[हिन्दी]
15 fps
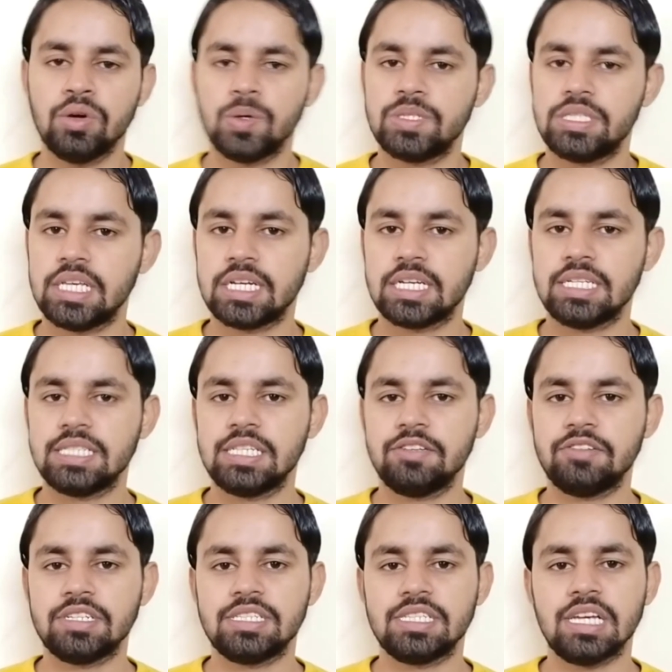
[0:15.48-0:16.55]
उस एक
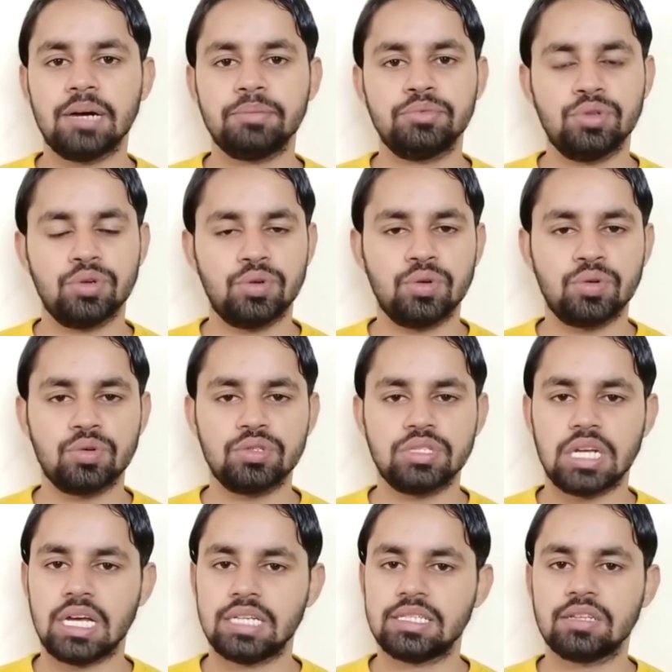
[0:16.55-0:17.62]
रिसीवर से आप दोनों को
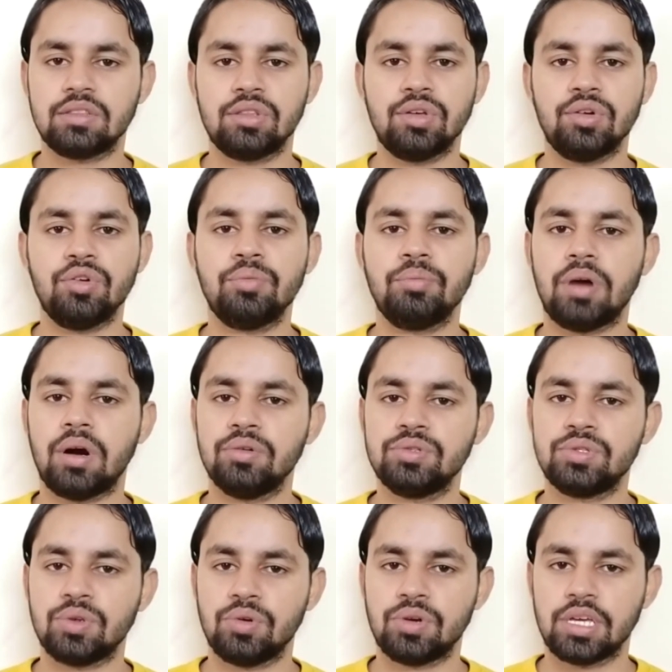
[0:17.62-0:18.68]
चला सकते हो
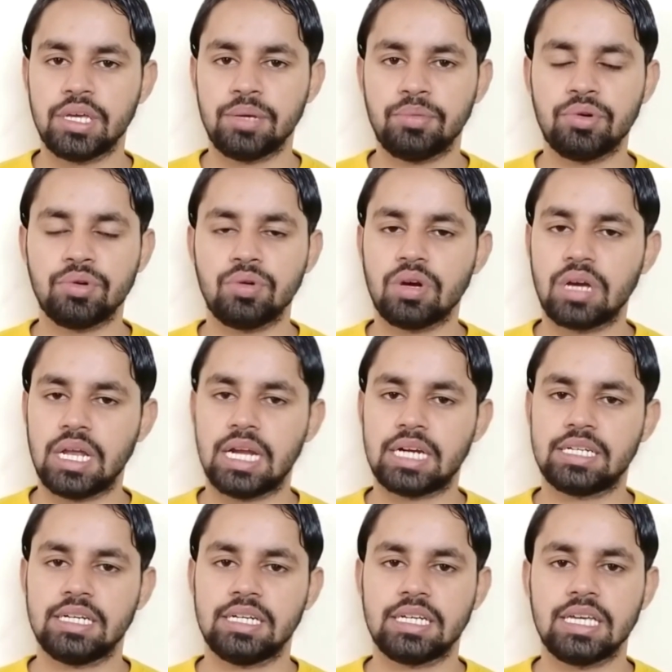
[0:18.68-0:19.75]
माउस और कीबोर्ड को
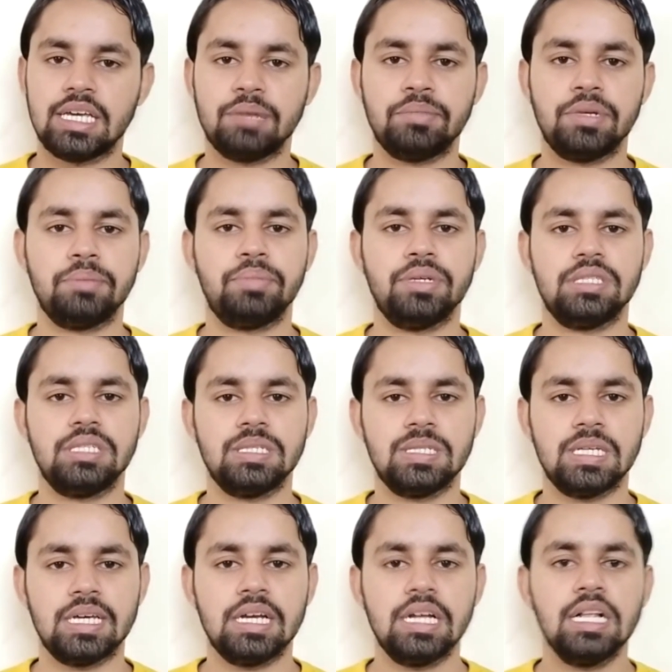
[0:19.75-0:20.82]
कनेक्ट करके अपने पीसी
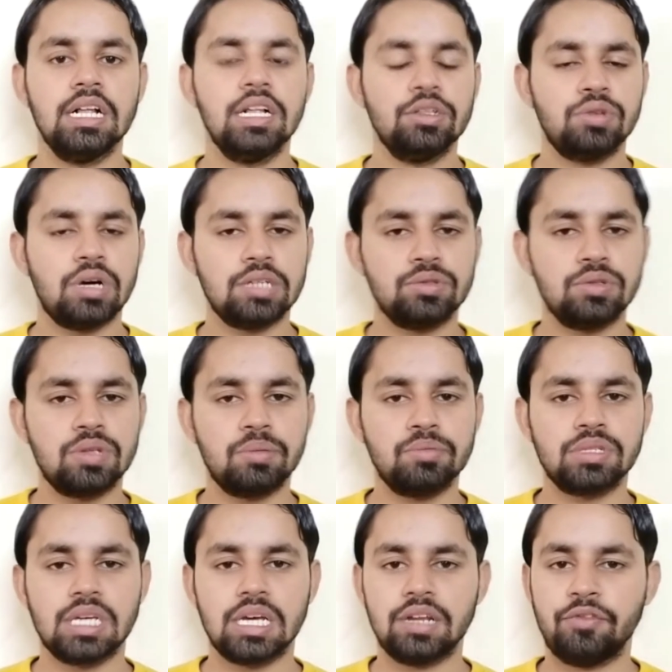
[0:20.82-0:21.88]
से तो आज दोस्तों हम
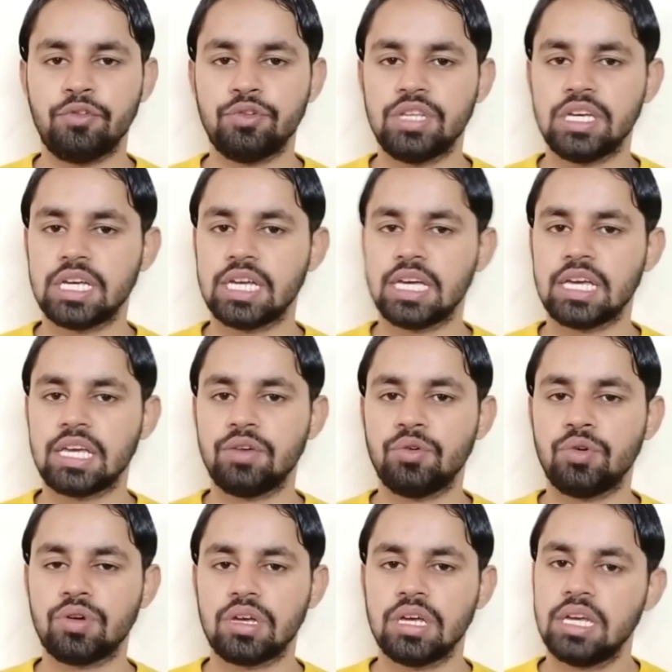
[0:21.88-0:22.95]
उसका रिव्यू देखेंगे कि
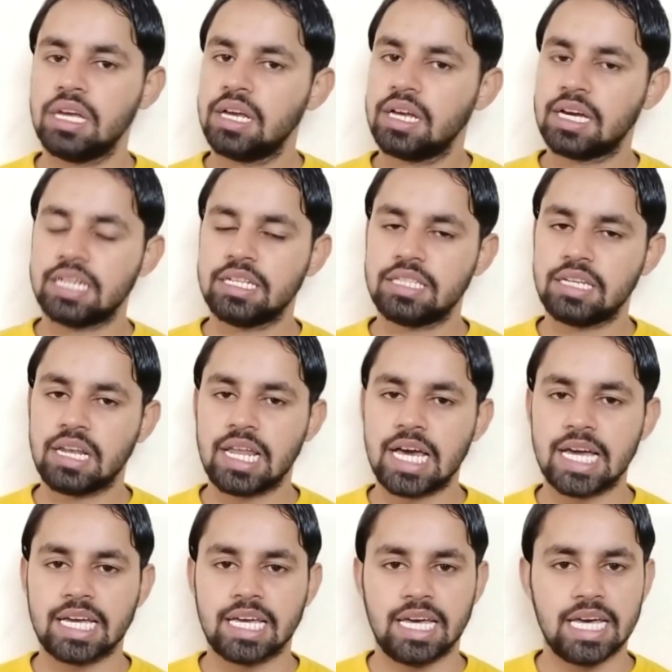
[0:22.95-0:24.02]
वो खरीदने
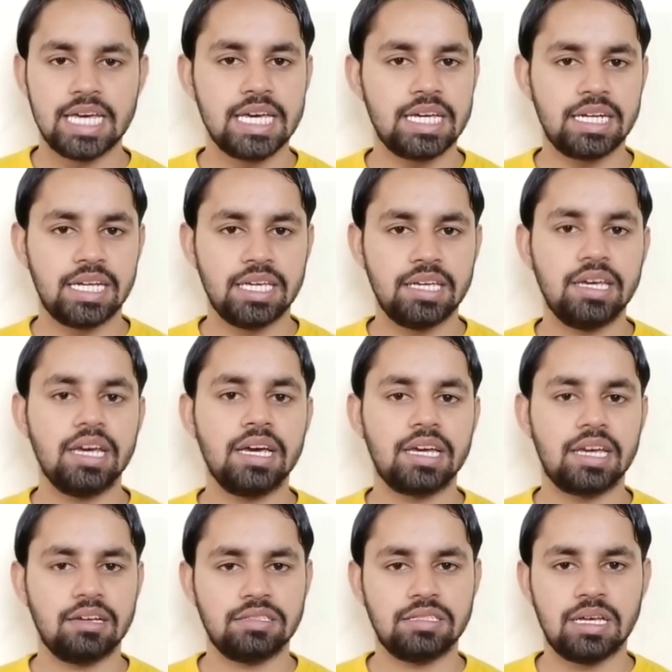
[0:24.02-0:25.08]
लायक है या नहीं है
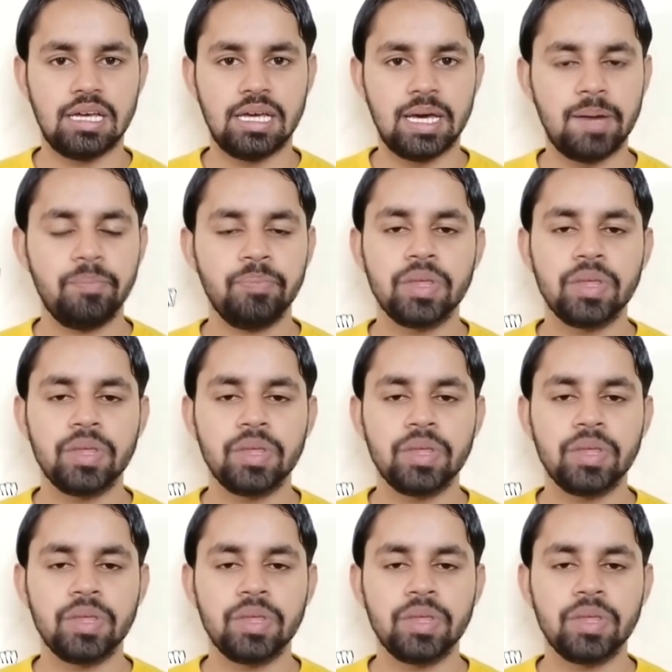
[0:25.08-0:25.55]
कैसा है